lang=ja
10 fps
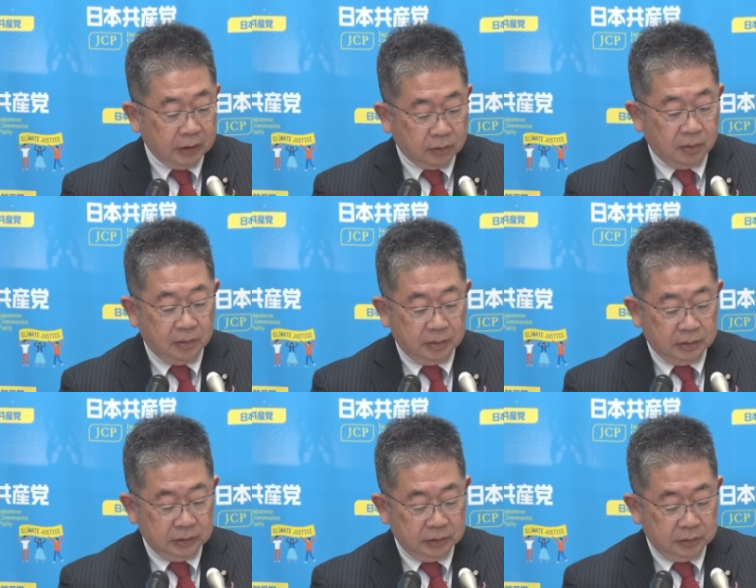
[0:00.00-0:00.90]
いかと
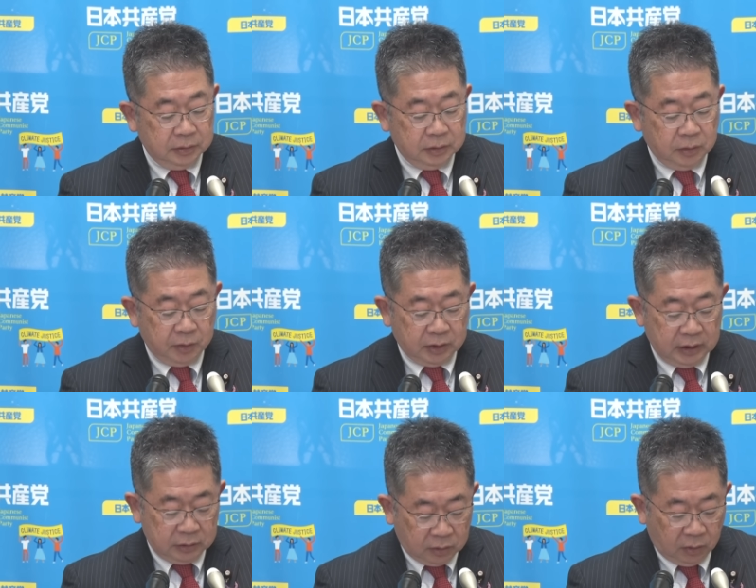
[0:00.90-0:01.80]
いうふうに思っ
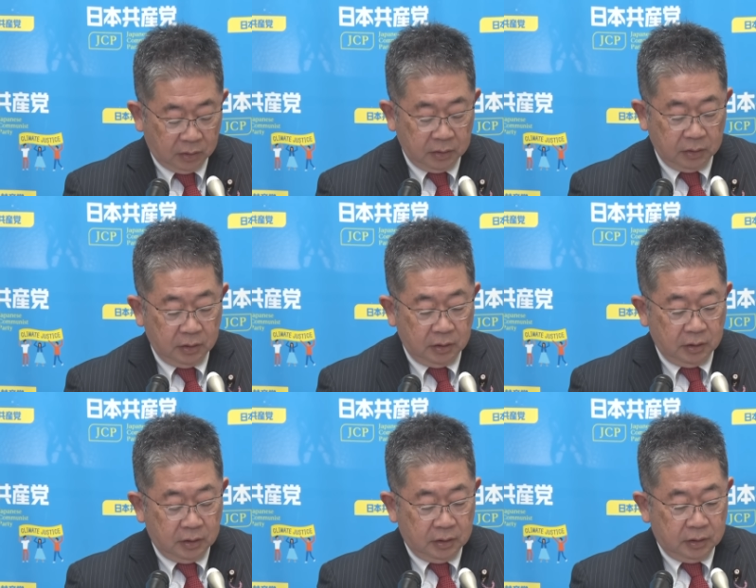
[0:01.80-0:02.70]
ていると
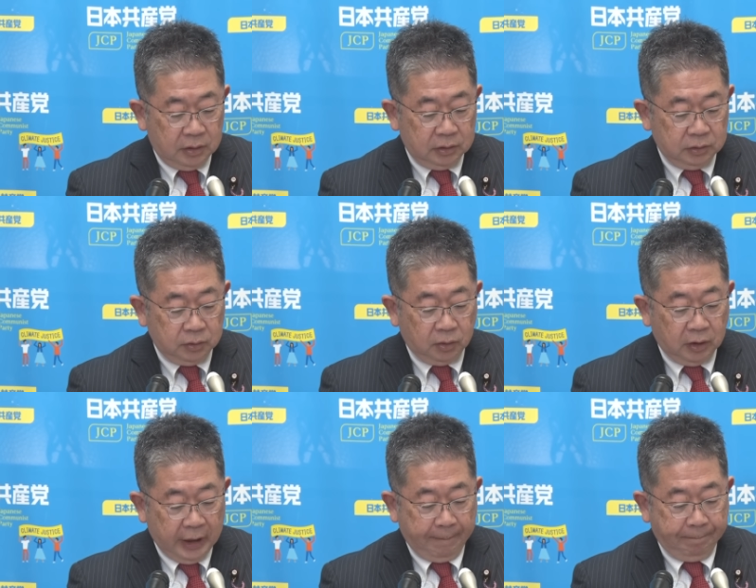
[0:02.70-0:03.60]
いうこと
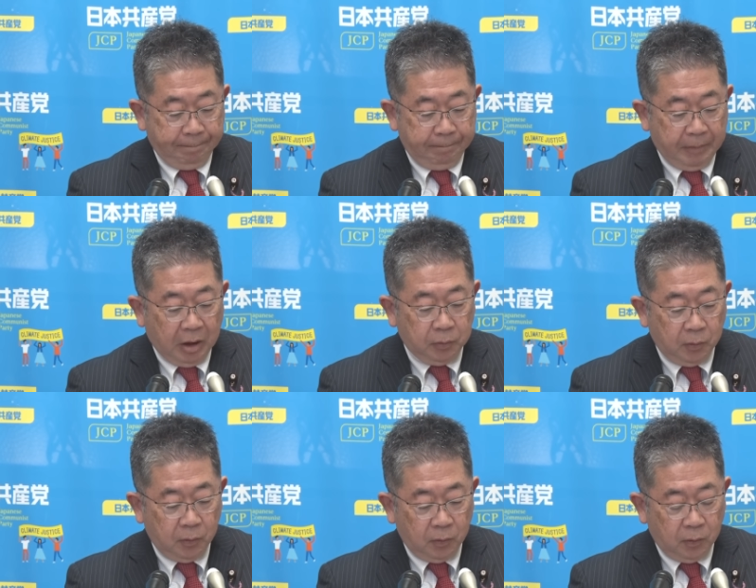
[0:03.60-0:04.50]
で、まあ、あ
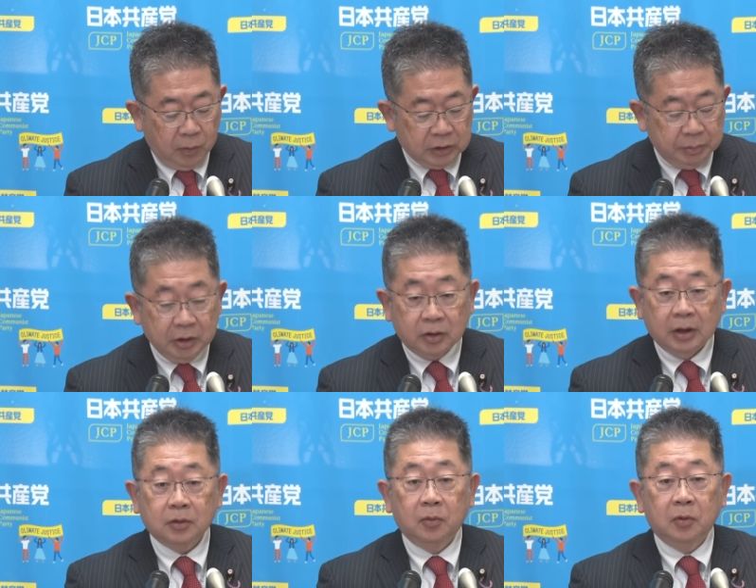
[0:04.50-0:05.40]
の市民と
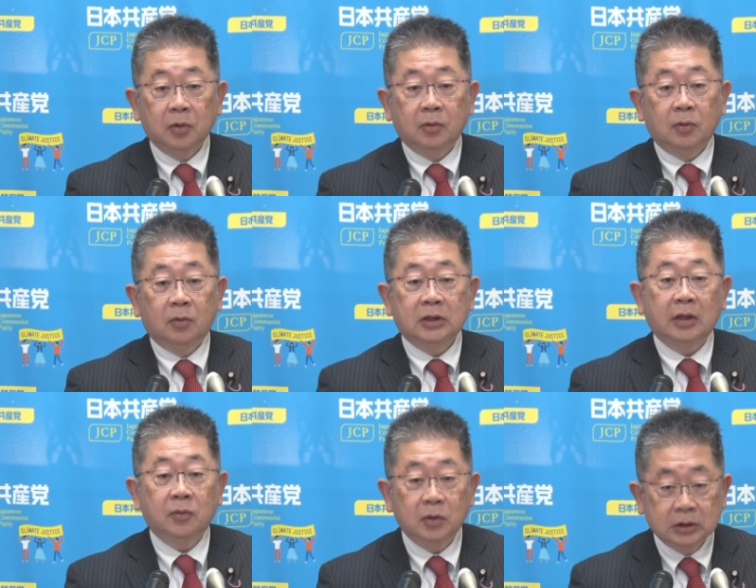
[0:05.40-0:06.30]
野党の共闘の
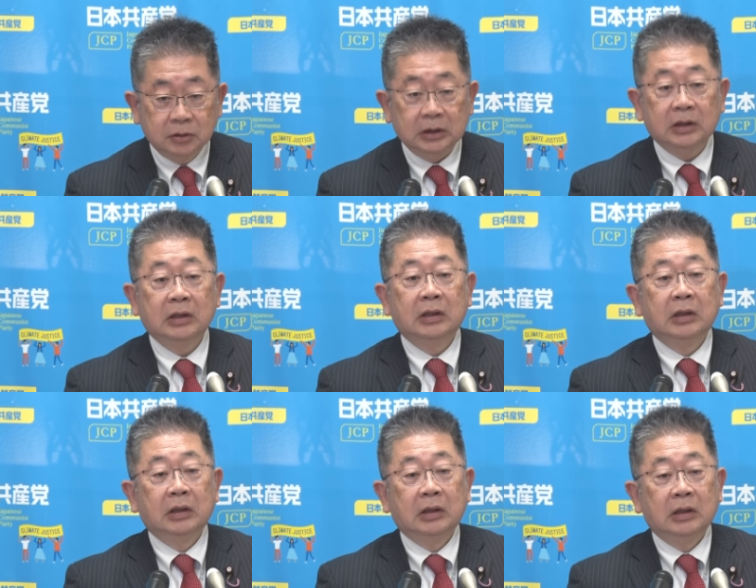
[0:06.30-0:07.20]
再構築に、
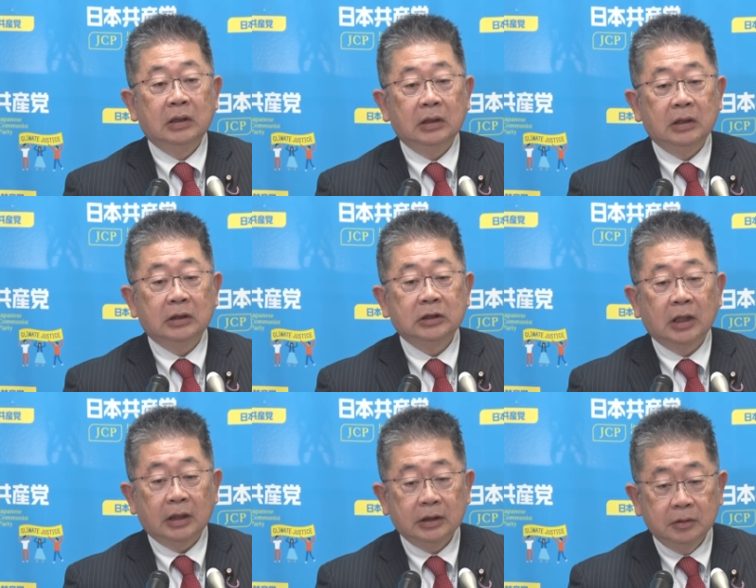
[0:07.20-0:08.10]
えー、つな
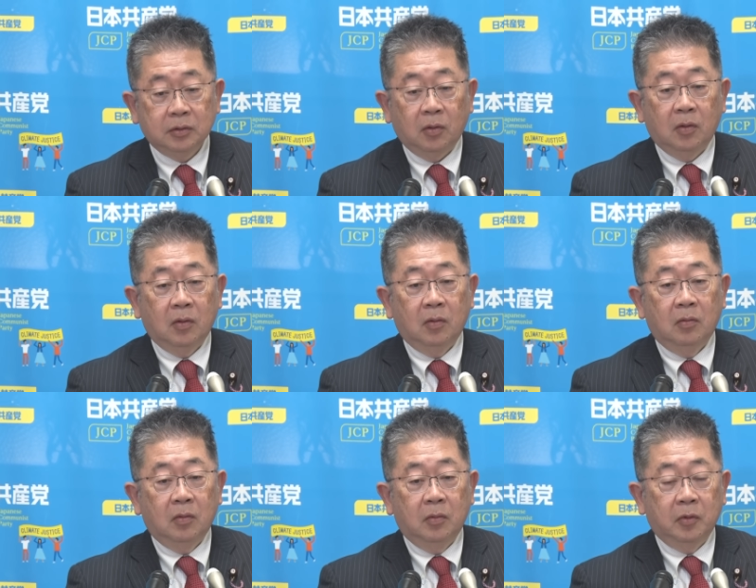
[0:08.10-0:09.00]
がっていくと
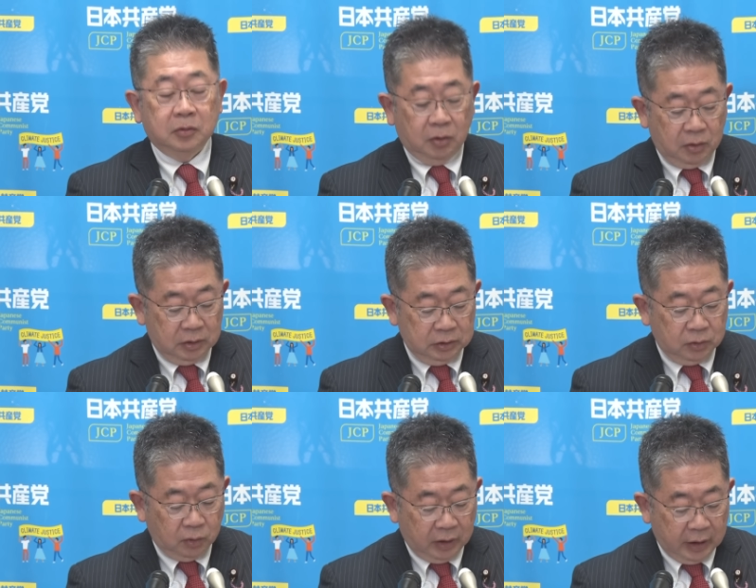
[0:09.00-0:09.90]
思うとい
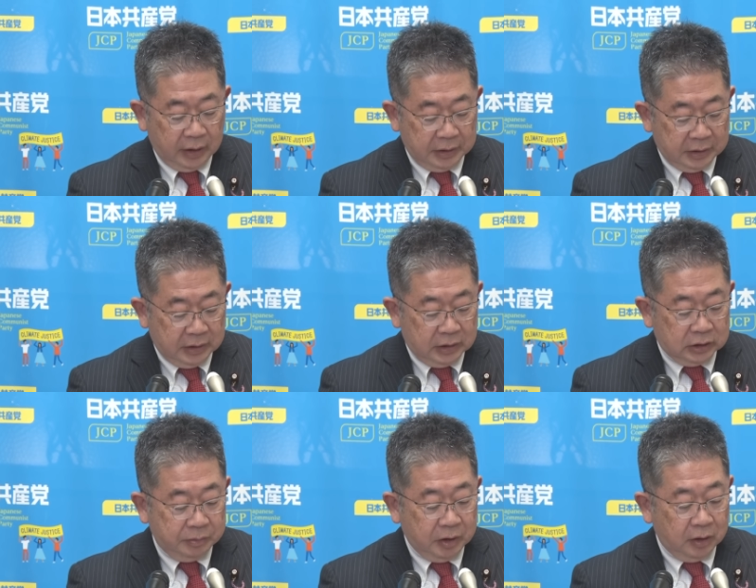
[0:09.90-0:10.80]
うことで、
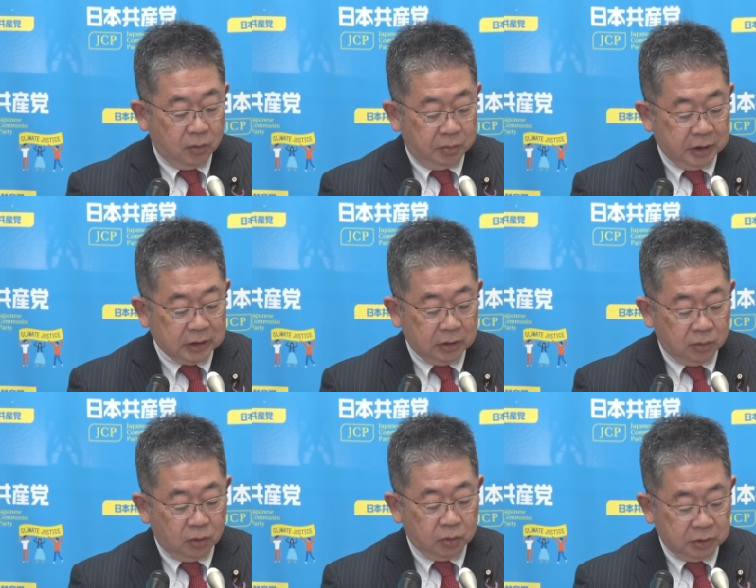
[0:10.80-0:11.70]
市民連合の皆さん
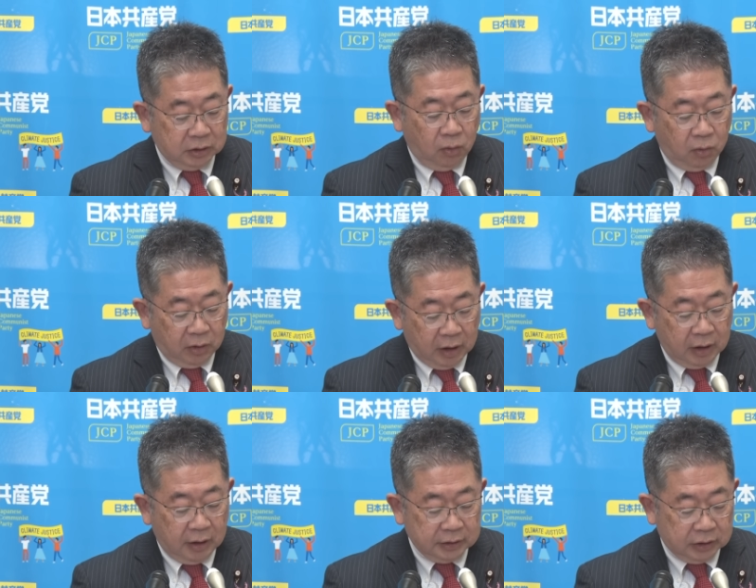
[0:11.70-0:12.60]
の努力に心か
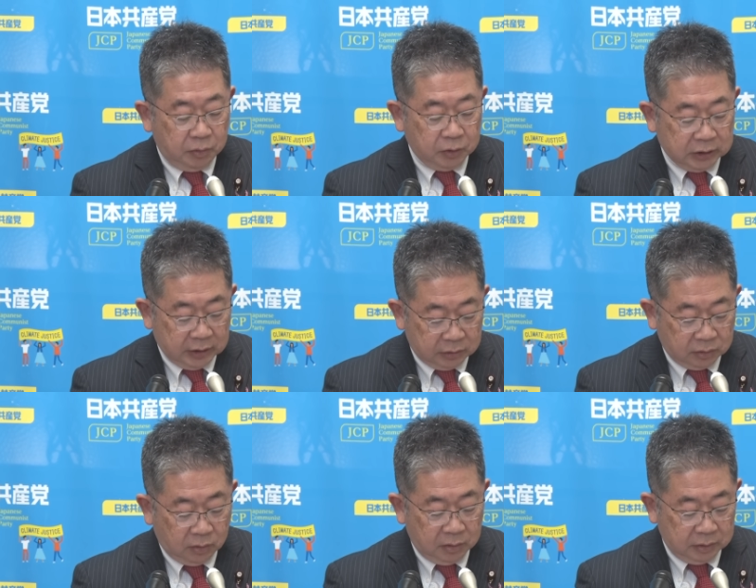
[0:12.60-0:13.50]
ら感謝を申し上げる
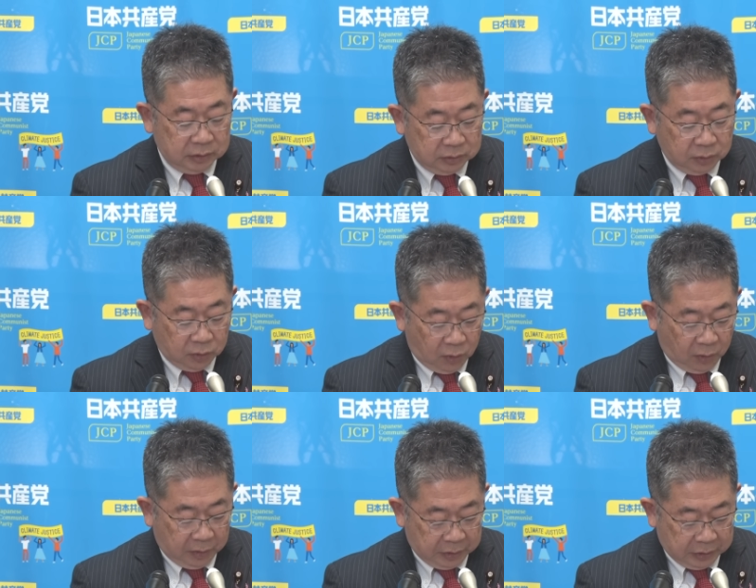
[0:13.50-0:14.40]
ということを